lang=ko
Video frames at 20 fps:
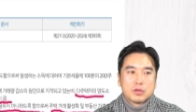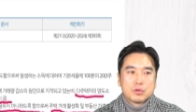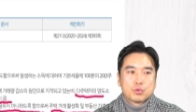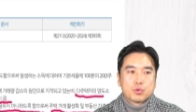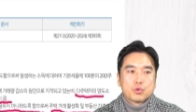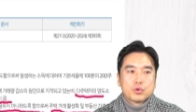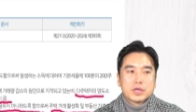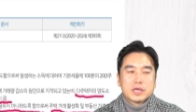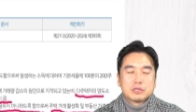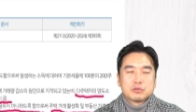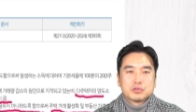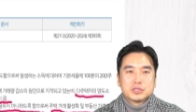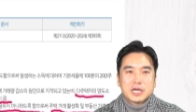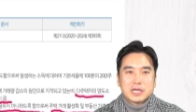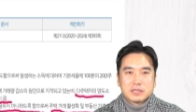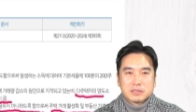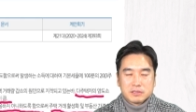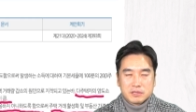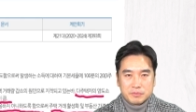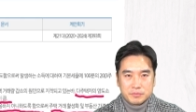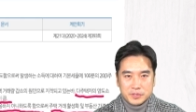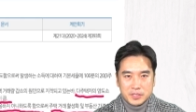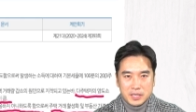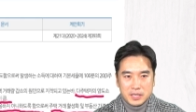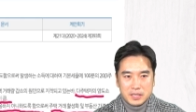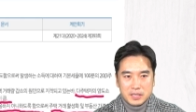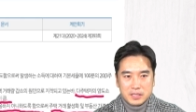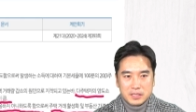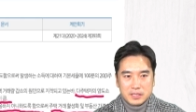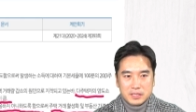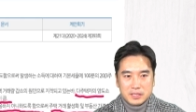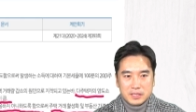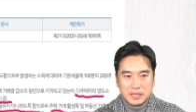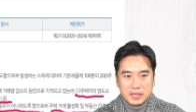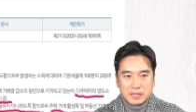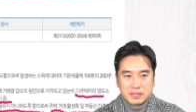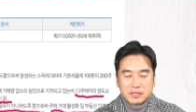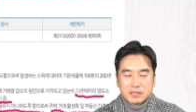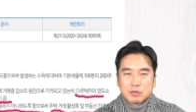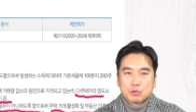동의해주지 않을 겁니다.
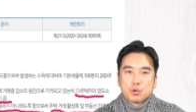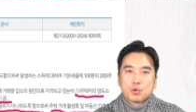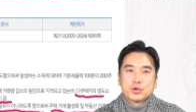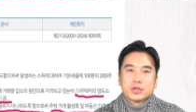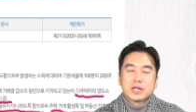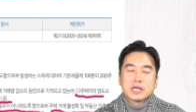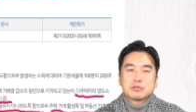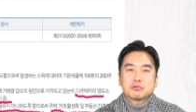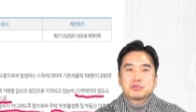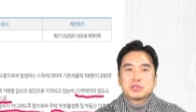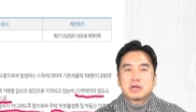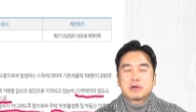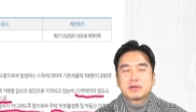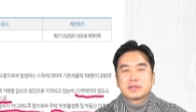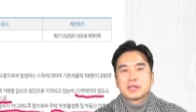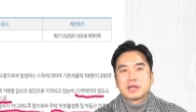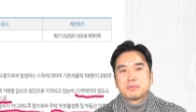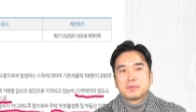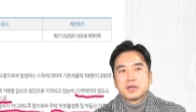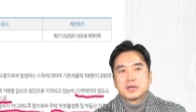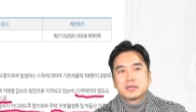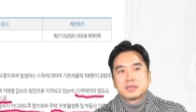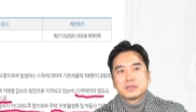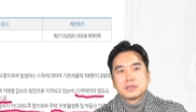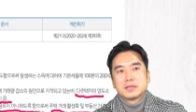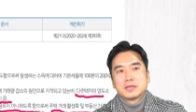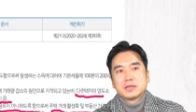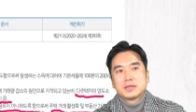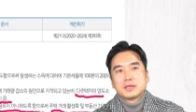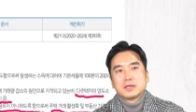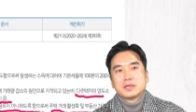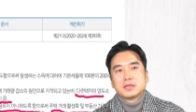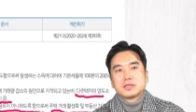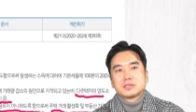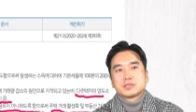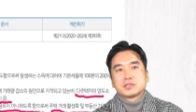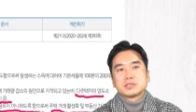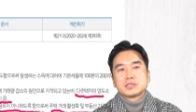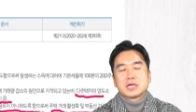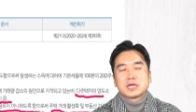예, 그렇게 동의를 해준다고 한다면
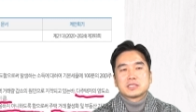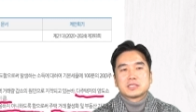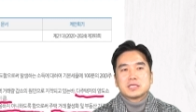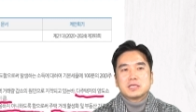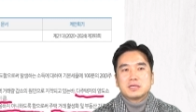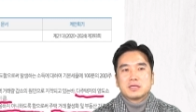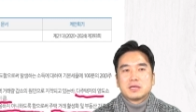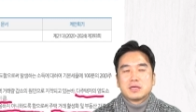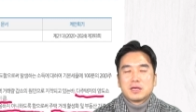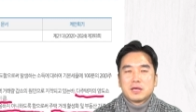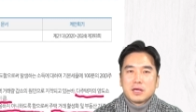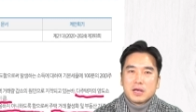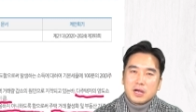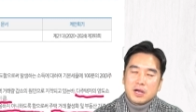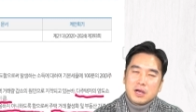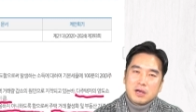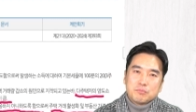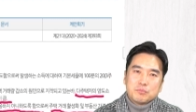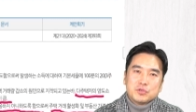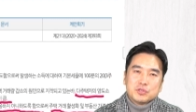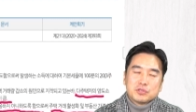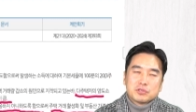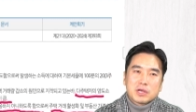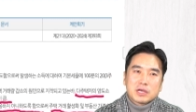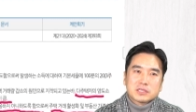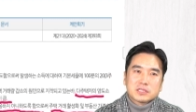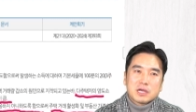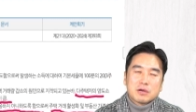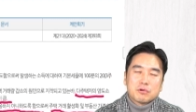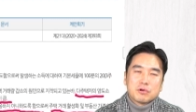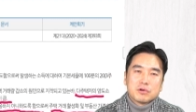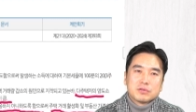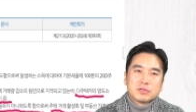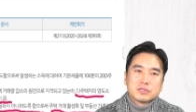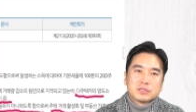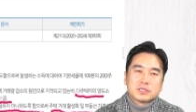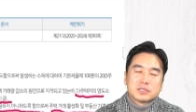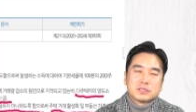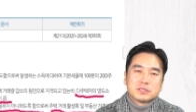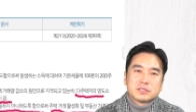지금까지 아, 민주당에서 하고
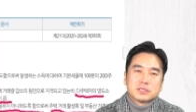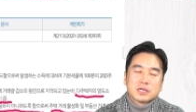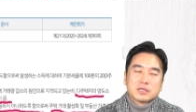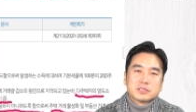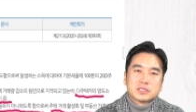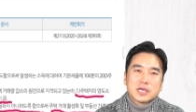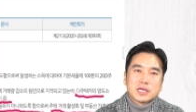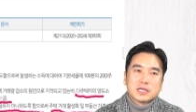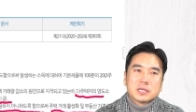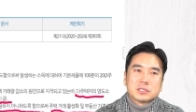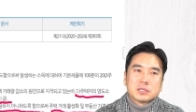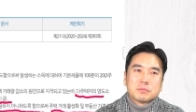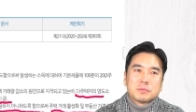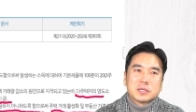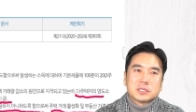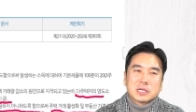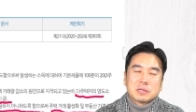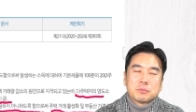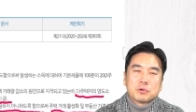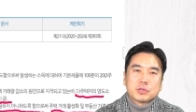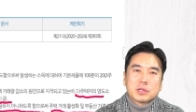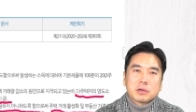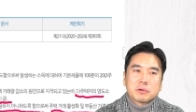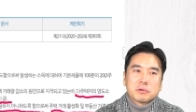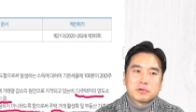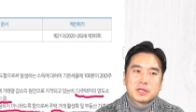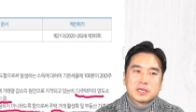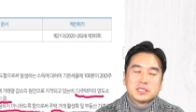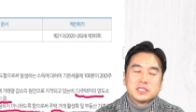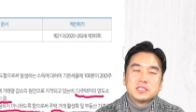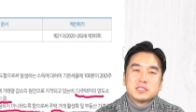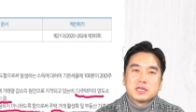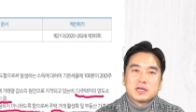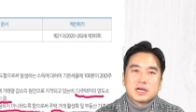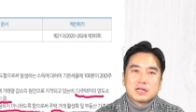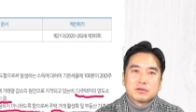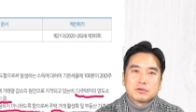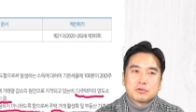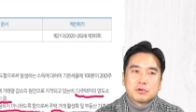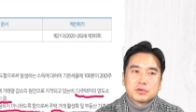있는 정책이 정말 잘못됐거나
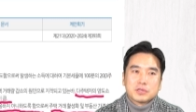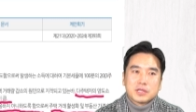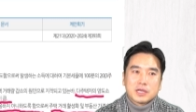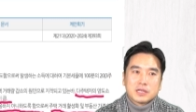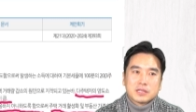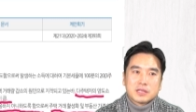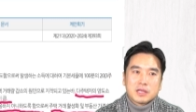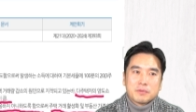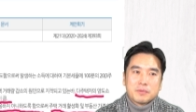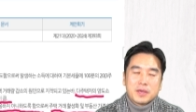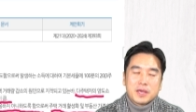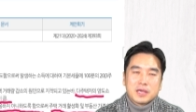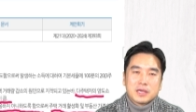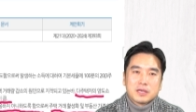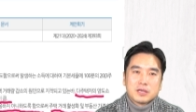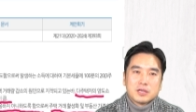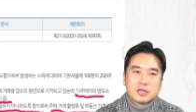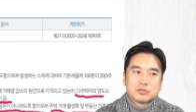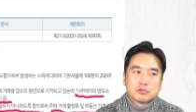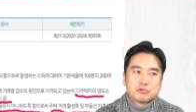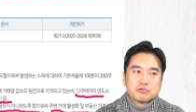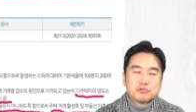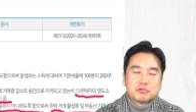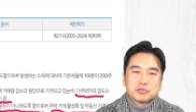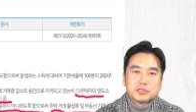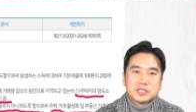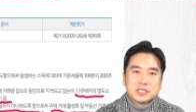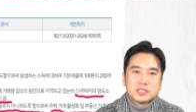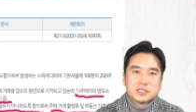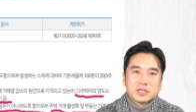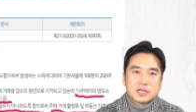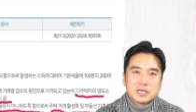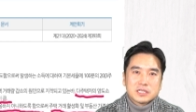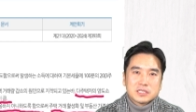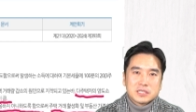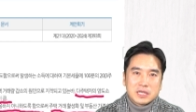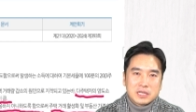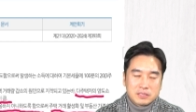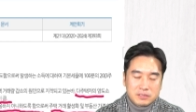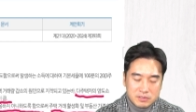인정하는 꼴이 되기 때문에 순순히
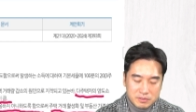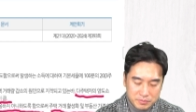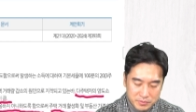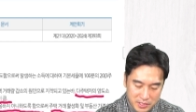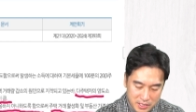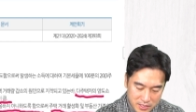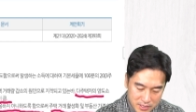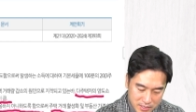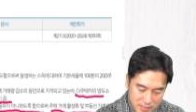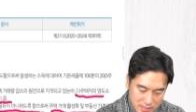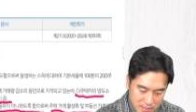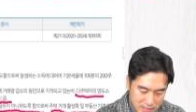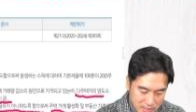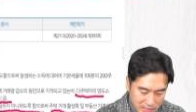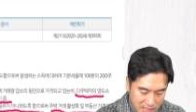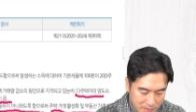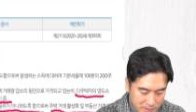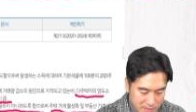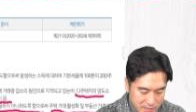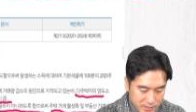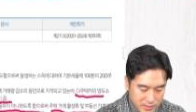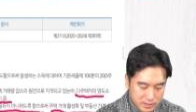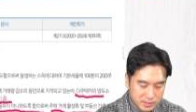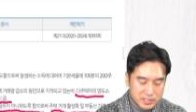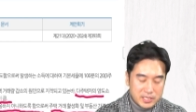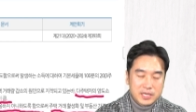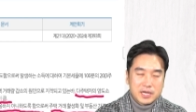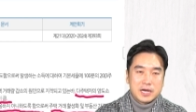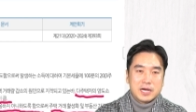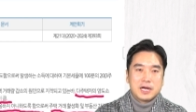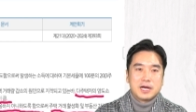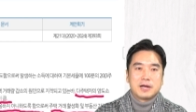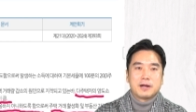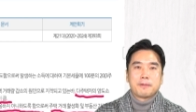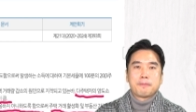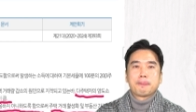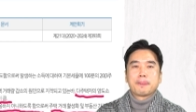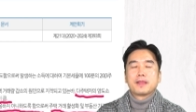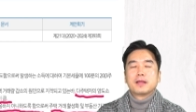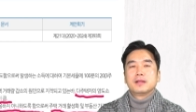인정하지는 않을 겁니다. 다만
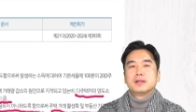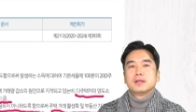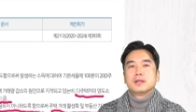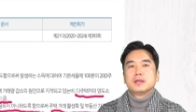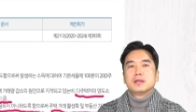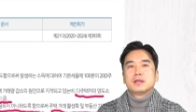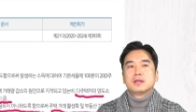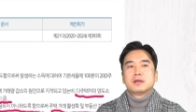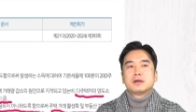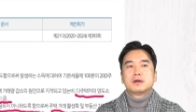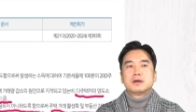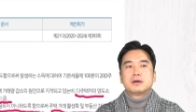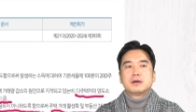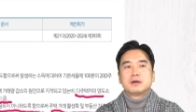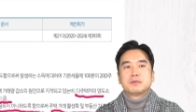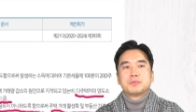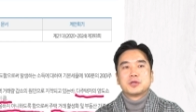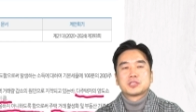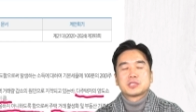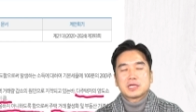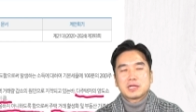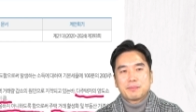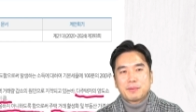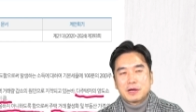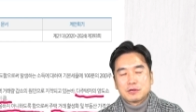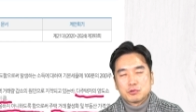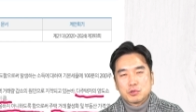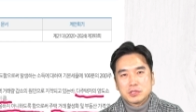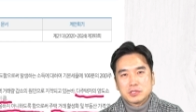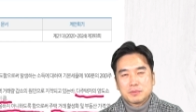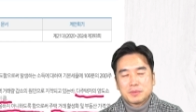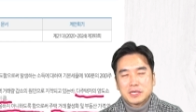제가 어, 몇 차례 방송에서